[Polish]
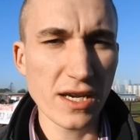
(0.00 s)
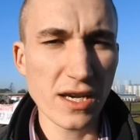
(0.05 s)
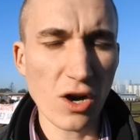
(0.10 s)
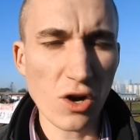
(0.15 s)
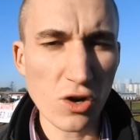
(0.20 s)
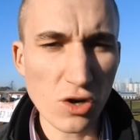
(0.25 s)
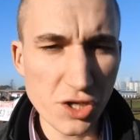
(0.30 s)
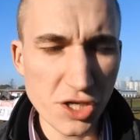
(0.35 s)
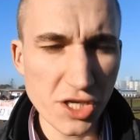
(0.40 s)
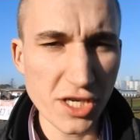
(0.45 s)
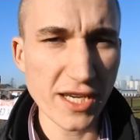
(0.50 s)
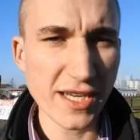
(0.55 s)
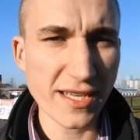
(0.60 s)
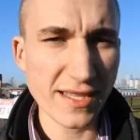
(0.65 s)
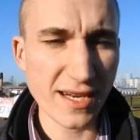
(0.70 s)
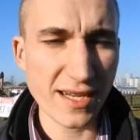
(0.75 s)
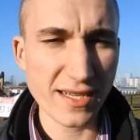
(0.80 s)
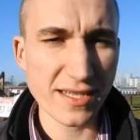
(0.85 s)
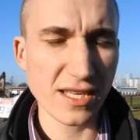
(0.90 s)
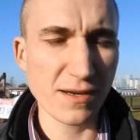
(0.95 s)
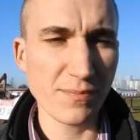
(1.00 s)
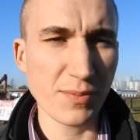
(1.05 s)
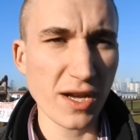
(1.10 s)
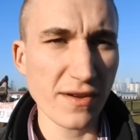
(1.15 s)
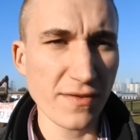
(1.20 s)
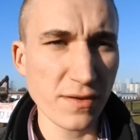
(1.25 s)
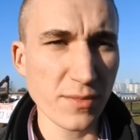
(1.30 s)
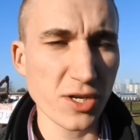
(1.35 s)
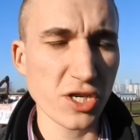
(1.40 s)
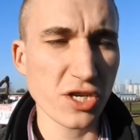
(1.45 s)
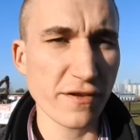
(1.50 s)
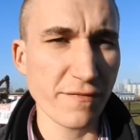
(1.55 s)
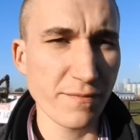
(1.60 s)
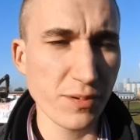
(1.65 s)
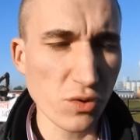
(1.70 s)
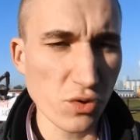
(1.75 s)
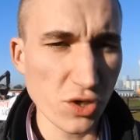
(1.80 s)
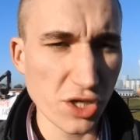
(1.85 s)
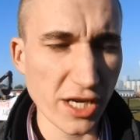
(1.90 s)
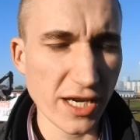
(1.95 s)
Y, o godzinie 11 pojawimy się
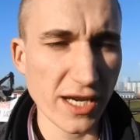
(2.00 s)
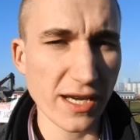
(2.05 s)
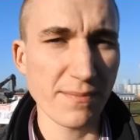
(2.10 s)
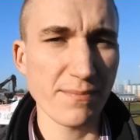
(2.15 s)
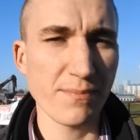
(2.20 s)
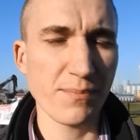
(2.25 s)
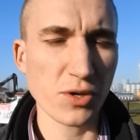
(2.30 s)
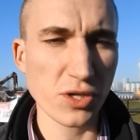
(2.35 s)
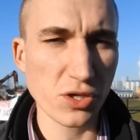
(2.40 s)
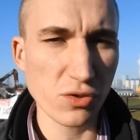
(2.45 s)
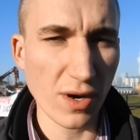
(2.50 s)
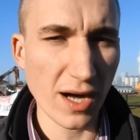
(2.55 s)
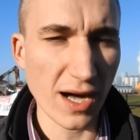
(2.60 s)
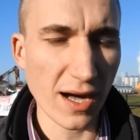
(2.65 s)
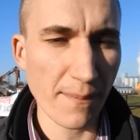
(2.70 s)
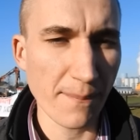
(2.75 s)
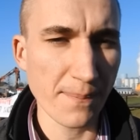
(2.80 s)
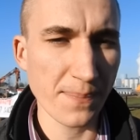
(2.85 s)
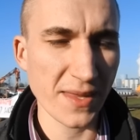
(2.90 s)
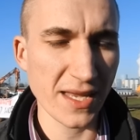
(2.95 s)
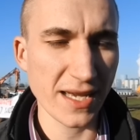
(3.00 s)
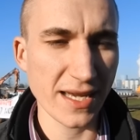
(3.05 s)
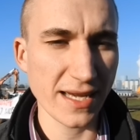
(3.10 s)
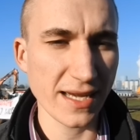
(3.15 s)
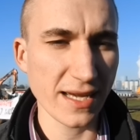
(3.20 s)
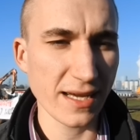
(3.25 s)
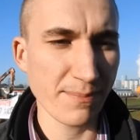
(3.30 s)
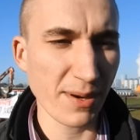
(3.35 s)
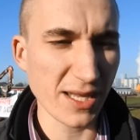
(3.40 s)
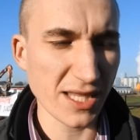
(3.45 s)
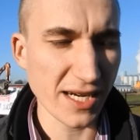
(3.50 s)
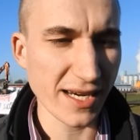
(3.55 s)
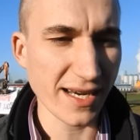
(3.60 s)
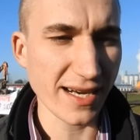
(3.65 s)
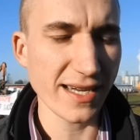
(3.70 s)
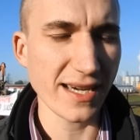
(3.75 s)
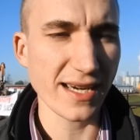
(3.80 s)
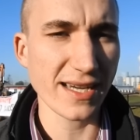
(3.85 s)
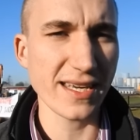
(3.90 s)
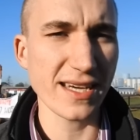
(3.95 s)
w biurze posła y,
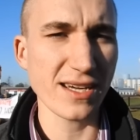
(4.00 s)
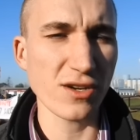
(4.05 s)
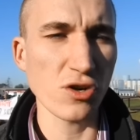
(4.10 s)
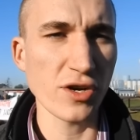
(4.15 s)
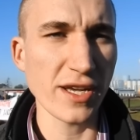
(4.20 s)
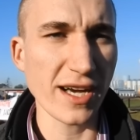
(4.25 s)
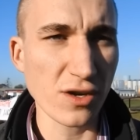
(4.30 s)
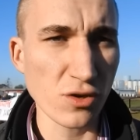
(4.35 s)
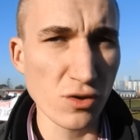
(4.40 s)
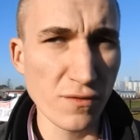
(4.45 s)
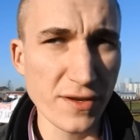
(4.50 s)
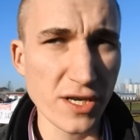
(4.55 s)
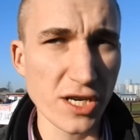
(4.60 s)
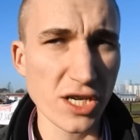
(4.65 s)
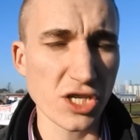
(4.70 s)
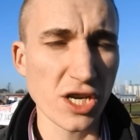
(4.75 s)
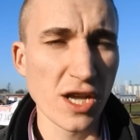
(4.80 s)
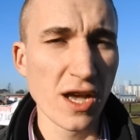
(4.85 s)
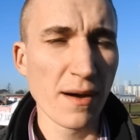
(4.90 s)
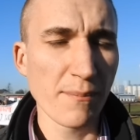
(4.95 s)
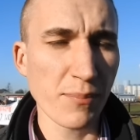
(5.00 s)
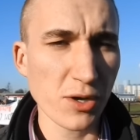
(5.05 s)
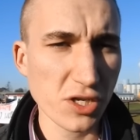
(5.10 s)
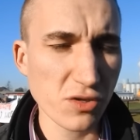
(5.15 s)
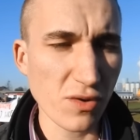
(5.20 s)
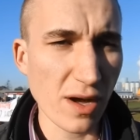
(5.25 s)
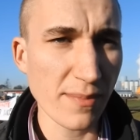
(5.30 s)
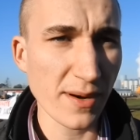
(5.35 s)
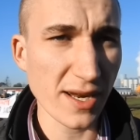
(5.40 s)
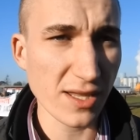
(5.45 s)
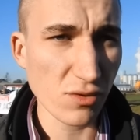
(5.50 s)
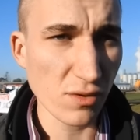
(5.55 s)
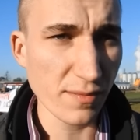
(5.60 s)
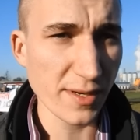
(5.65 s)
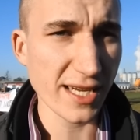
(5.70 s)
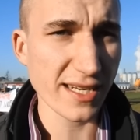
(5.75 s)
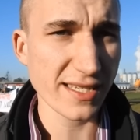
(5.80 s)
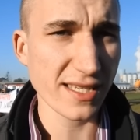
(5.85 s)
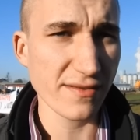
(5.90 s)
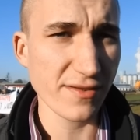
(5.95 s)
Patryka Jakiego, jak również posła
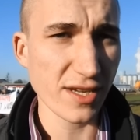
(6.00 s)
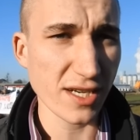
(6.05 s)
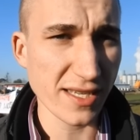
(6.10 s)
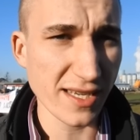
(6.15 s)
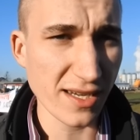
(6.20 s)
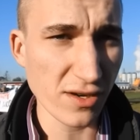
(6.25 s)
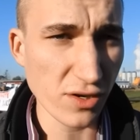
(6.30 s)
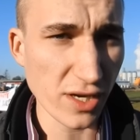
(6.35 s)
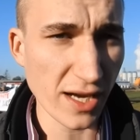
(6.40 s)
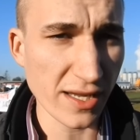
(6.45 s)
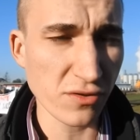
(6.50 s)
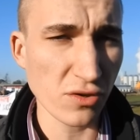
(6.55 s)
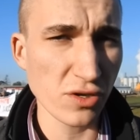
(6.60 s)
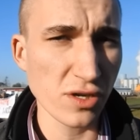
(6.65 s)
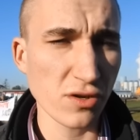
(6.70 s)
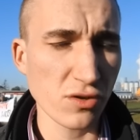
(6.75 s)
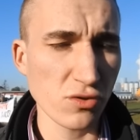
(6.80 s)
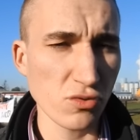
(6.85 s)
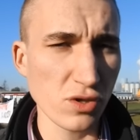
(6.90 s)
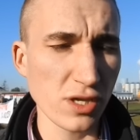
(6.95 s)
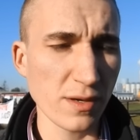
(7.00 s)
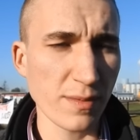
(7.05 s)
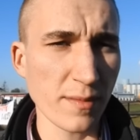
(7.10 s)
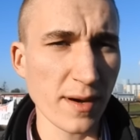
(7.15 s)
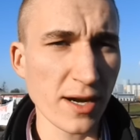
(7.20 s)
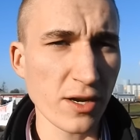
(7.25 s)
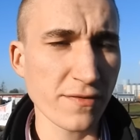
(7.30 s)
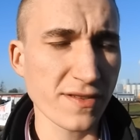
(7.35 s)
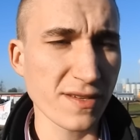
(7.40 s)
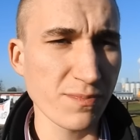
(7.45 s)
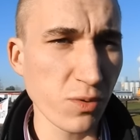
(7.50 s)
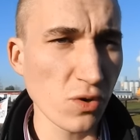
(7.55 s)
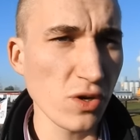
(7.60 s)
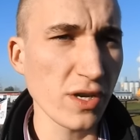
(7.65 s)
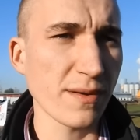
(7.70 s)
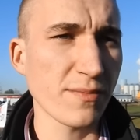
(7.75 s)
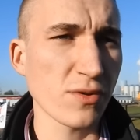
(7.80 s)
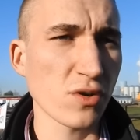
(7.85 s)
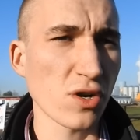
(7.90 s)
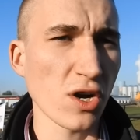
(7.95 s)
Bartłomija Stawiarskiego i Antoniego Dudy, bo mają
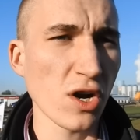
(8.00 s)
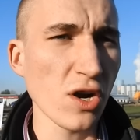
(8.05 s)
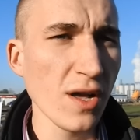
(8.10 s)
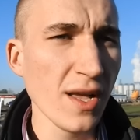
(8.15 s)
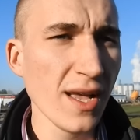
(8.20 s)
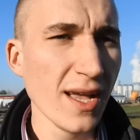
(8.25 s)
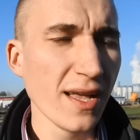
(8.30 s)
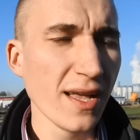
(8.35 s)
wspólne biuro.